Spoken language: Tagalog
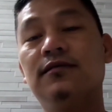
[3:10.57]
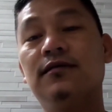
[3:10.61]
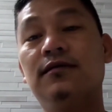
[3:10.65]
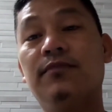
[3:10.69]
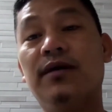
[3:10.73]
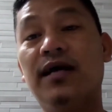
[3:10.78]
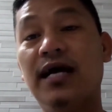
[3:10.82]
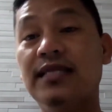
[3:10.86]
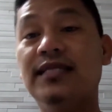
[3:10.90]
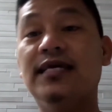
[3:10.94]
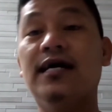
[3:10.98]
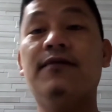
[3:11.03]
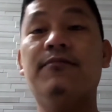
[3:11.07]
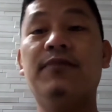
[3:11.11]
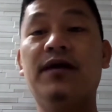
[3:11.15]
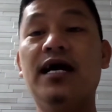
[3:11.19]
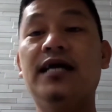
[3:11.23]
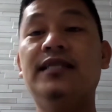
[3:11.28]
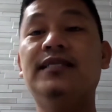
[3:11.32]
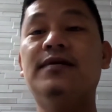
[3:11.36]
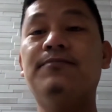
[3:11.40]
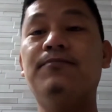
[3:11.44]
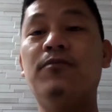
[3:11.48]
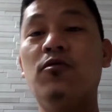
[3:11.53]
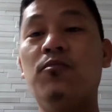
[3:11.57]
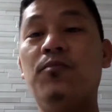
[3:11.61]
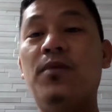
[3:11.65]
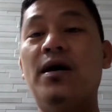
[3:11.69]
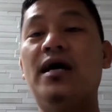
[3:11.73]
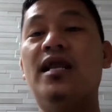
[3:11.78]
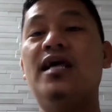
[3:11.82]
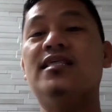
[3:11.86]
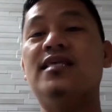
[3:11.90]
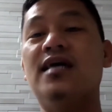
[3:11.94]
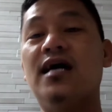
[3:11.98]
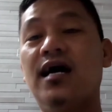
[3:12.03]
Maganda, maganda po
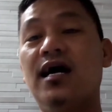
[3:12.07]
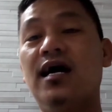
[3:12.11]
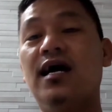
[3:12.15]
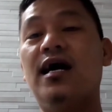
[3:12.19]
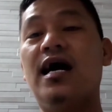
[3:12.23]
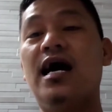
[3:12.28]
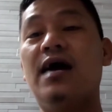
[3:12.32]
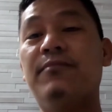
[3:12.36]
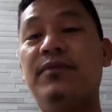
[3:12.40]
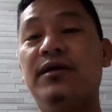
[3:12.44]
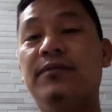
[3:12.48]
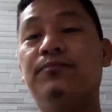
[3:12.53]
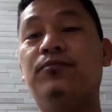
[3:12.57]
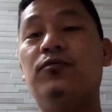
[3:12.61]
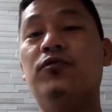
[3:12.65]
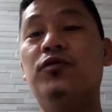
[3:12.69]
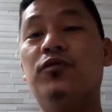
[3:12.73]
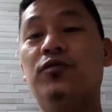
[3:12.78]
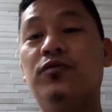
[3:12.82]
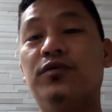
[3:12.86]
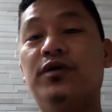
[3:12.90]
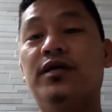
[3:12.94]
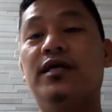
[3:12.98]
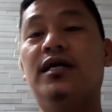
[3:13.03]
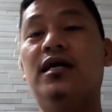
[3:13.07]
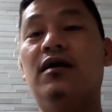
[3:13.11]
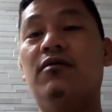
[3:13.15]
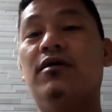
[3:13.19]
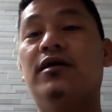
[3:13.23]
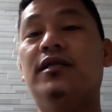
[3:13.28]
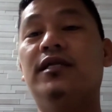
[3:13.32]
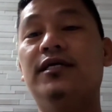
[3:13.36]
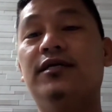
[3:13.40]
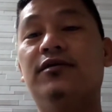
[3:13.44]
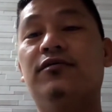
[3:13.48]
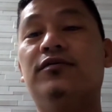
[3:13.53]
para sa amin po yung
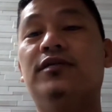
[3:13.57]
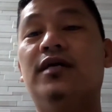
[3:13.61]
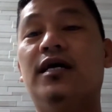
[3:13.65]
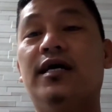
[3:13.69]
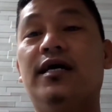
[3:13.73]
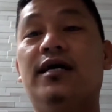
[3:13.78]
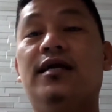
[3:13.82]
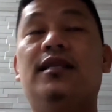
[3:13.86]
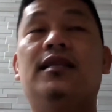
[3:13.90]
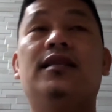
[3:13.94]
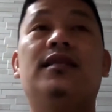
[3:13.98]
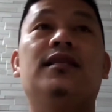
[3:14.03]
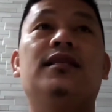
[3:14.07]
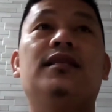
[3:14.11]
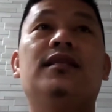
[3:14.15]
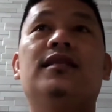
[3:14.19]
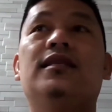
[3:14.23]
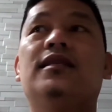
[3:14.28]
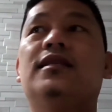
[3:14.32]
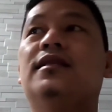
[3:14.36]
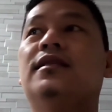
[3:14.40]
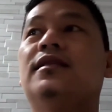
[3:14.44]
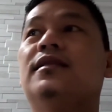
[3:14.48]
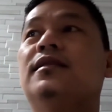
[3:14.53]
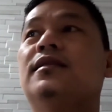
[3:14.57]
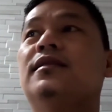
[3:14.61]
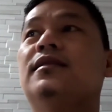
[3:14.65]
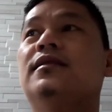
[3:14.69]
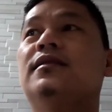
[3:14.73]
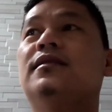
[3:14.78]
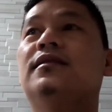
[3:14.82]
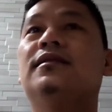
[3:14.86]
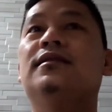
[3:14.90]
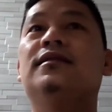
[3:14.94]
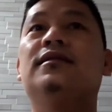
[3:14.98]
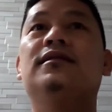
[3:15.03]
ginagawa ninyo dahil
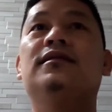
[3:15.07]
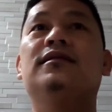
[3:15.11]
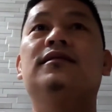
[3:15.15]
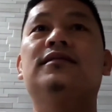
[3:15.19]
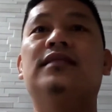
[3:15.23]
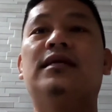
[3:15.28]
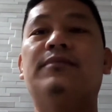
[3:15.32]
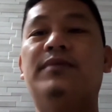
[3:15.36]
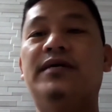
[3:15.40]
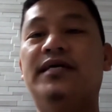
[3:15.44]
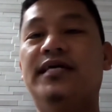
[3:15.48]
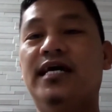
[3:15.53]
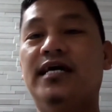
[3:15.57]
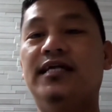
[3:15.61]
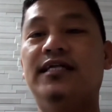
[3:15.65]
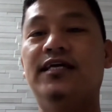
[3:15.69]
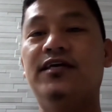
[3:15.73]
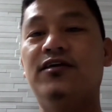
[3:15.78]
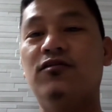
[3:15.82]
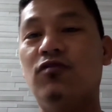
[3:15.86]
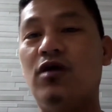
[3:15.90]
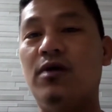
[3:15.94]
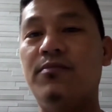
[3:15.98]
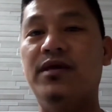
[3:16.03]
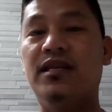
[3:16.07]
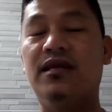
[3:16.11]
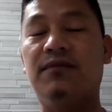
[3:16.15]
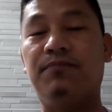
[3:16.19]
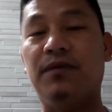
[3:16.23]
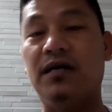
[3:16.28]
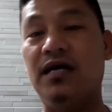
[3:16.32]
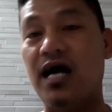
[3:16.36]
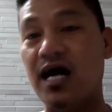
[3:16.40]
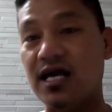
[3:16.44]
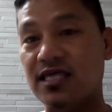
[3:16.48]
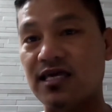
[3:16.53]
nabigyan ninyo kami ng
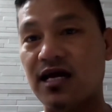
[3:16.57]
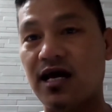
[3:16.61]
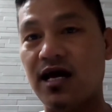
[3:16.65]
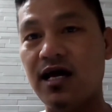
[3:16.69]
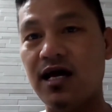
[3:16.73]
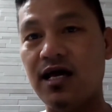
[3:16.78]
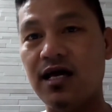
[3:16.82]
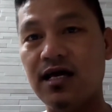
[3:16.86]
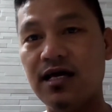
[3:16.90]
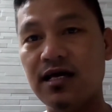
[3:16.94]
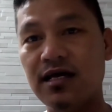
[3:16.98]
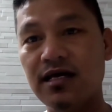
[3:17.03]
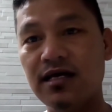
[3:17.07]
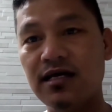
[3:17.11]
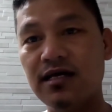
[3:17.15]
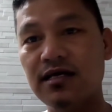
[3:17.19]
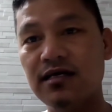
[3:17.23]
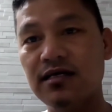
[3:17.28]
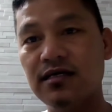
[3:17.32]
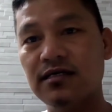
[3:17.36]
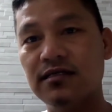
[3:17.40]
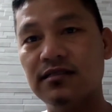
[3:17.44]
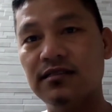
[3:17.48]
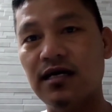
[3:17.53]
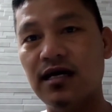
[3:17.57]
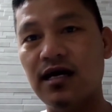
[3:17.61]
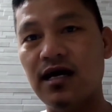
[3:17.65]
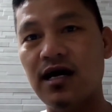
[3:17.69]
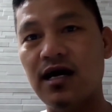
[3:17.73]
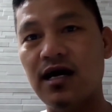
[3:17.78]
pag-asa na